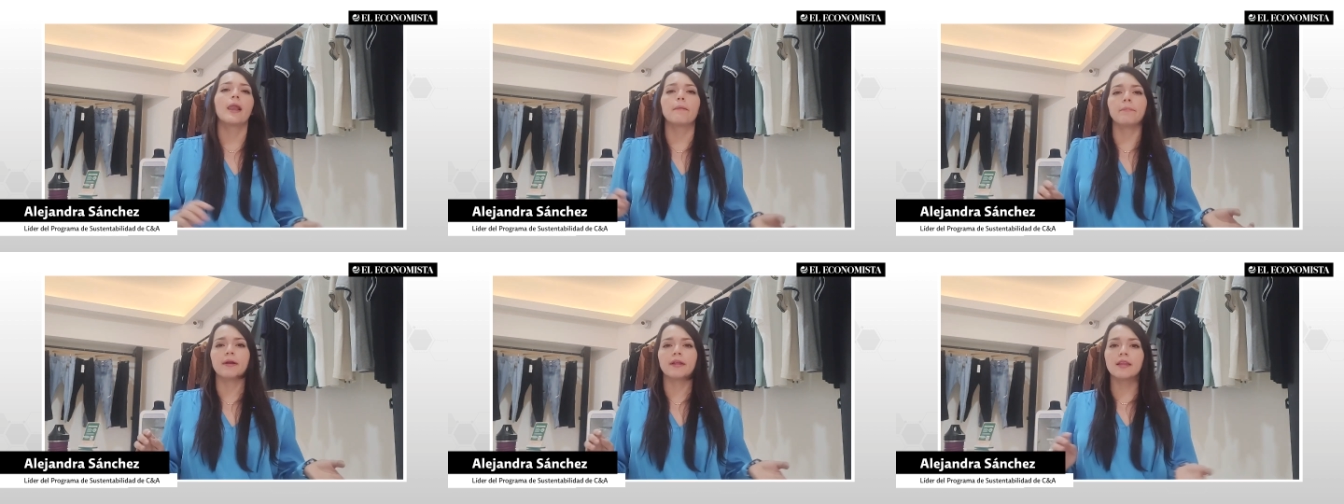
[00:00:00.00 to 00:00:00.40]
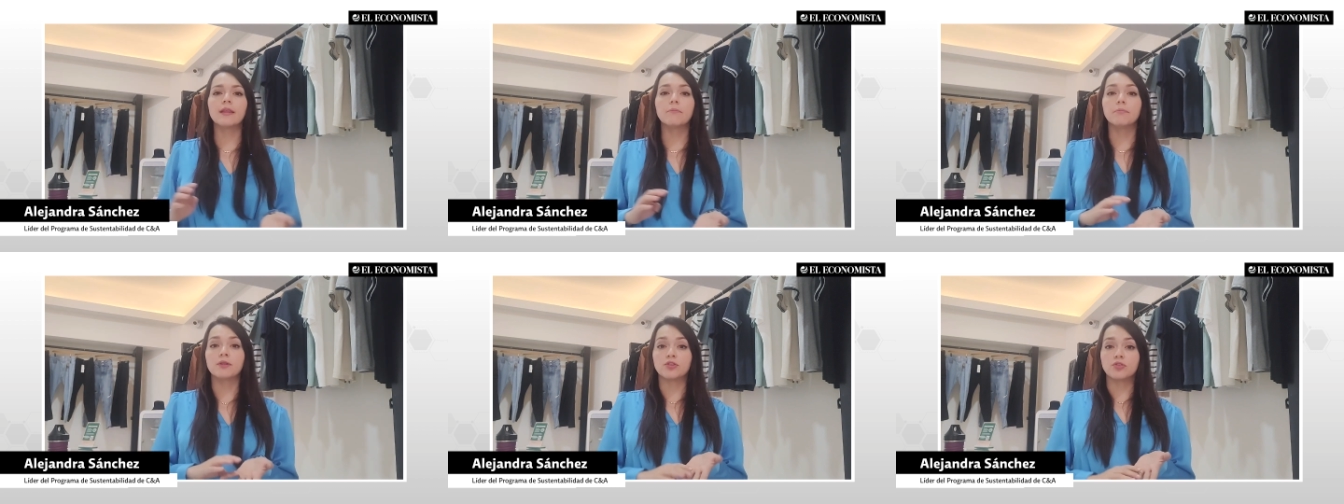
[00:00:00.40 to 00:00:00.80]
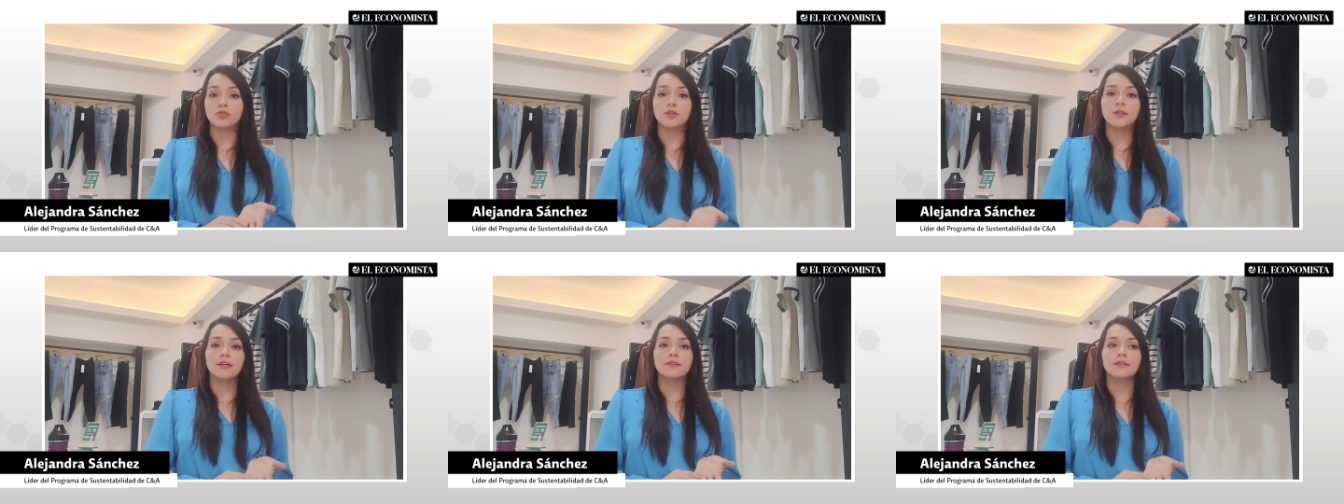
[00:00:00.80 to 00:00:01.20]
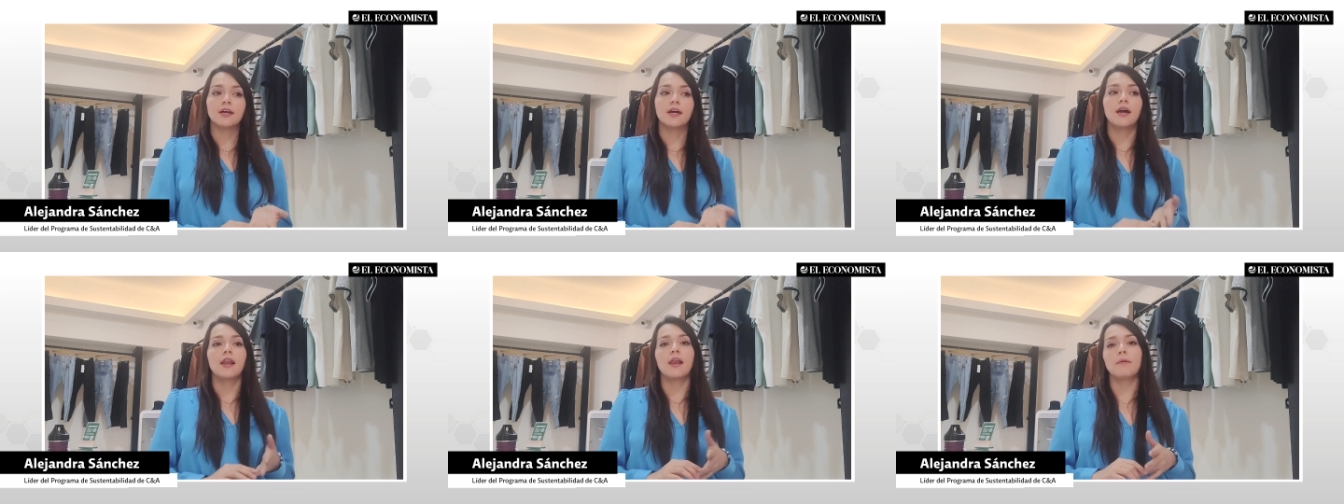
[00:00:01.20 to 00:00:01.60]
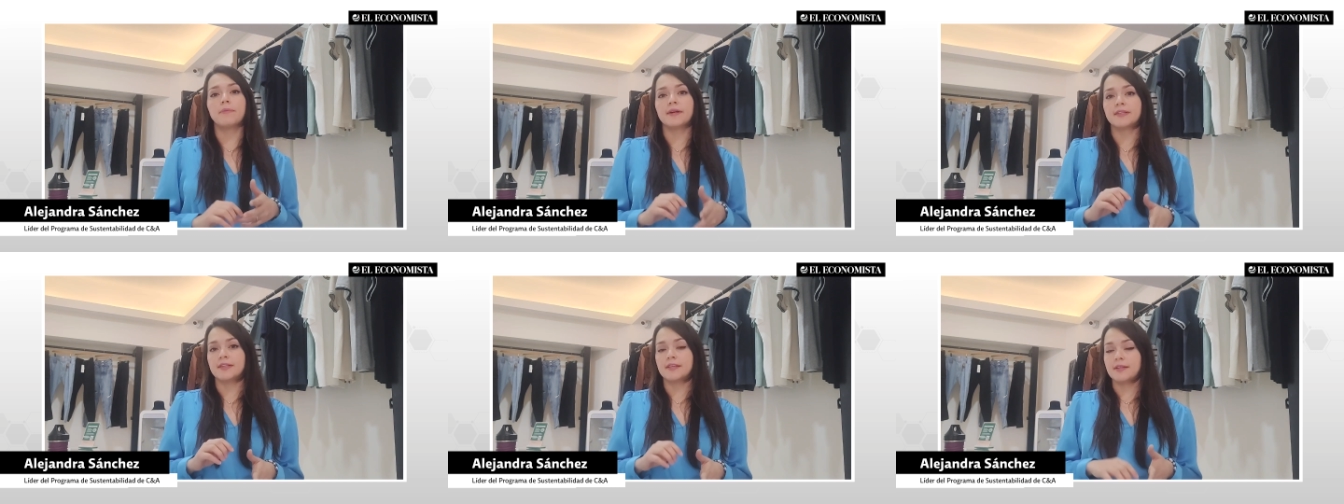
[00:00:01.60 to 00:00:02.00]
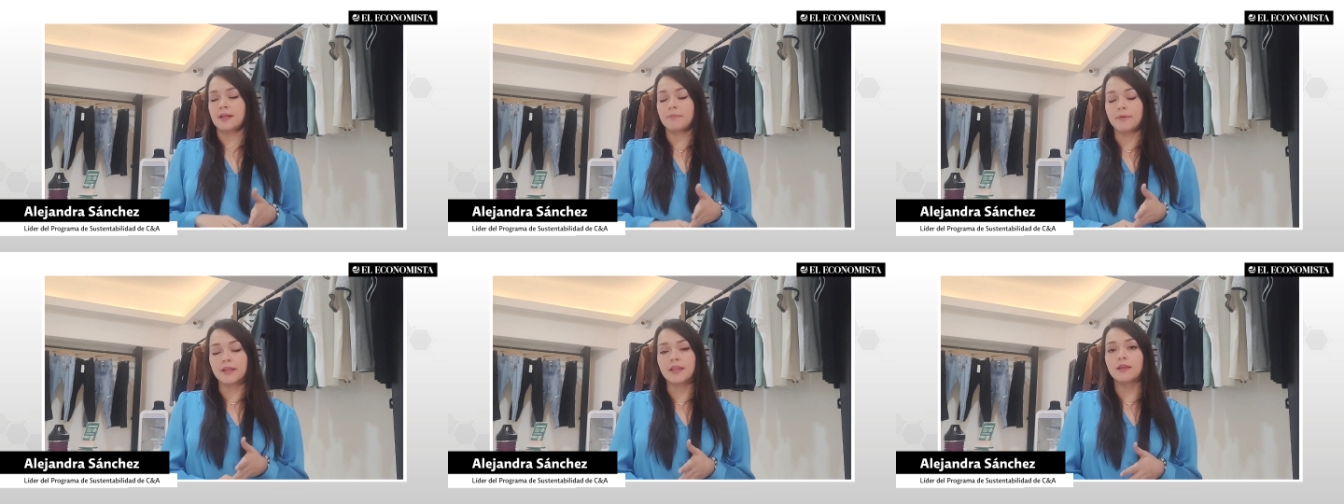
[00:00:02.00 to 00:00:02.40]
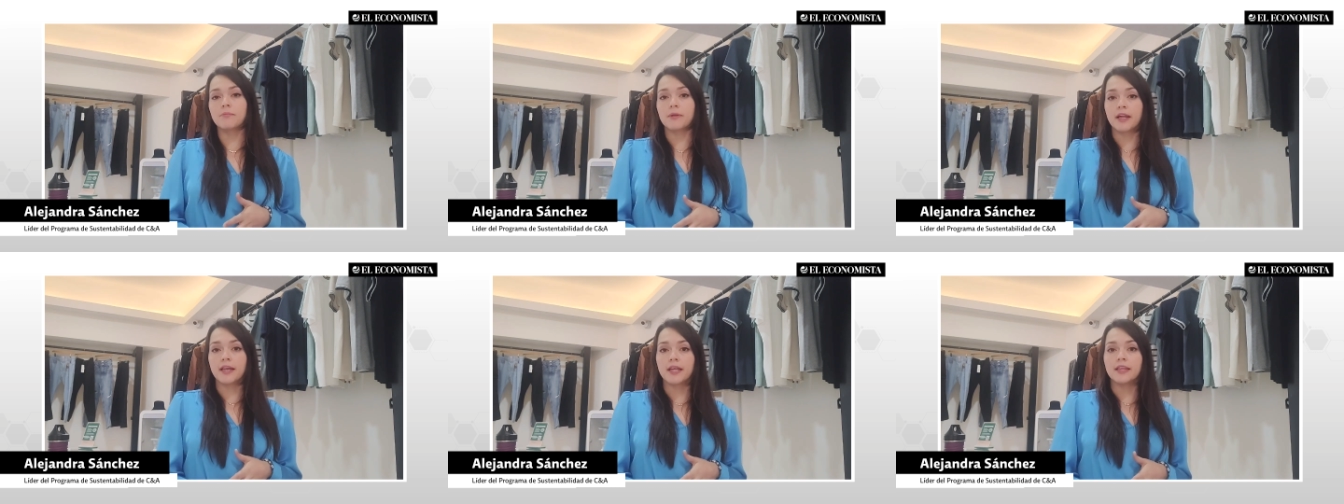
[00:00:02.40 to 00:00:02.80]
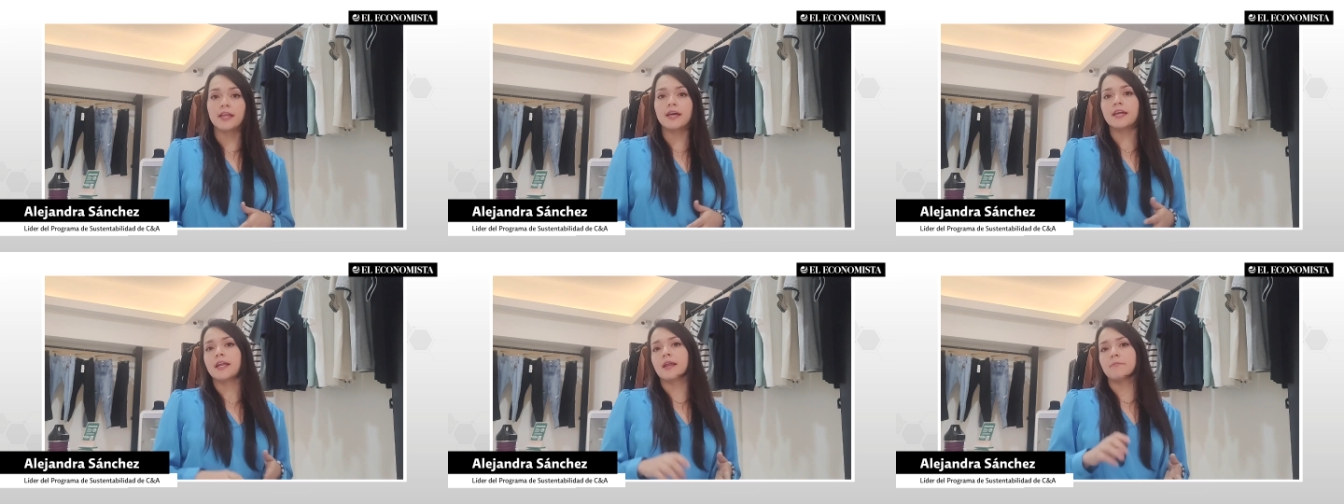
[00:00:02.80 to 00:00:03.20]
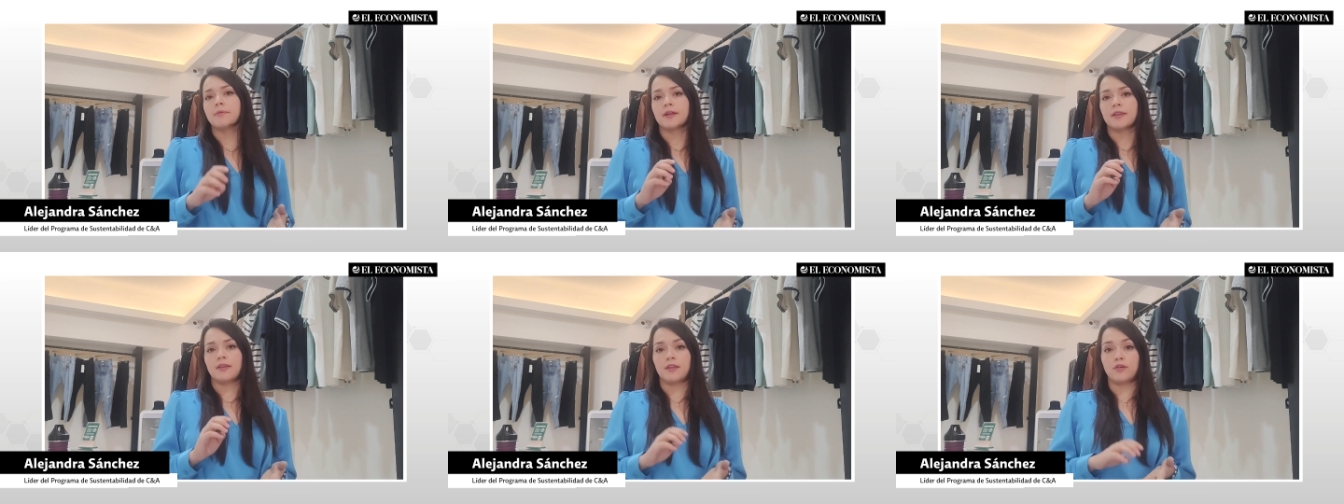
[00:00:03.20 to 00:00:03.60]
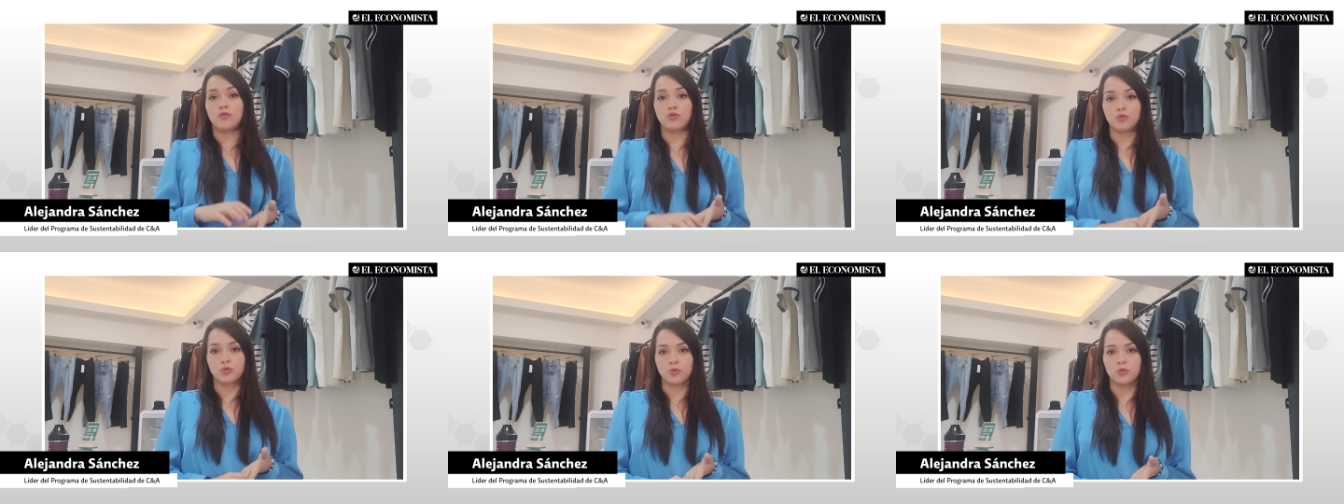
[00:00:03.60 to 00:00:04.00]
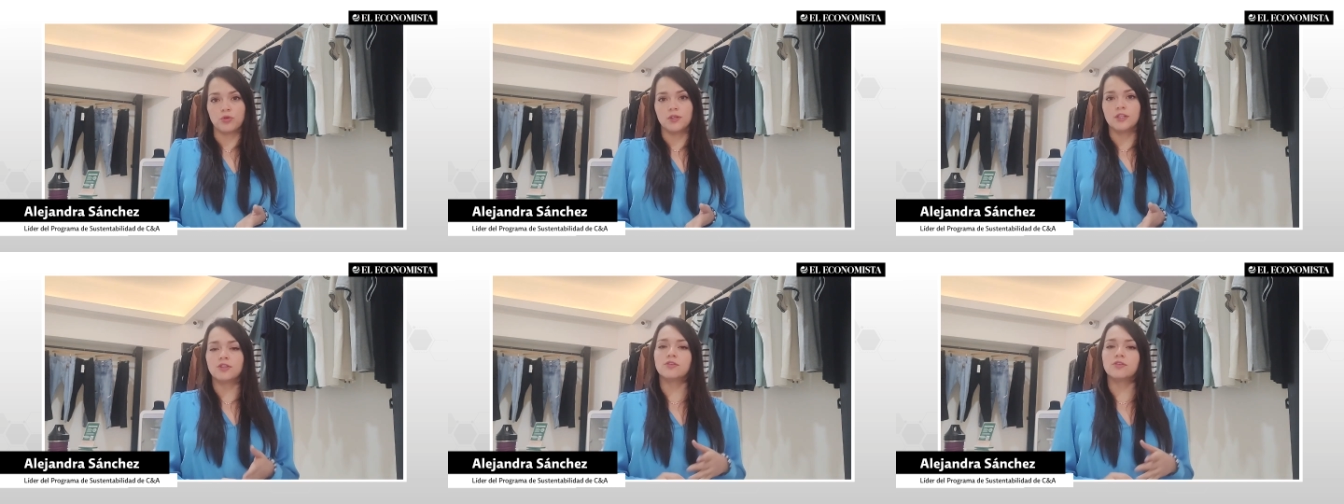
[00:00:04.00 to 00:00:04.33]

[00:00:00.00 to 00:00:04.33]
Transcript: La parte de personas, la parte, la parte de planeta y la parte de futuro.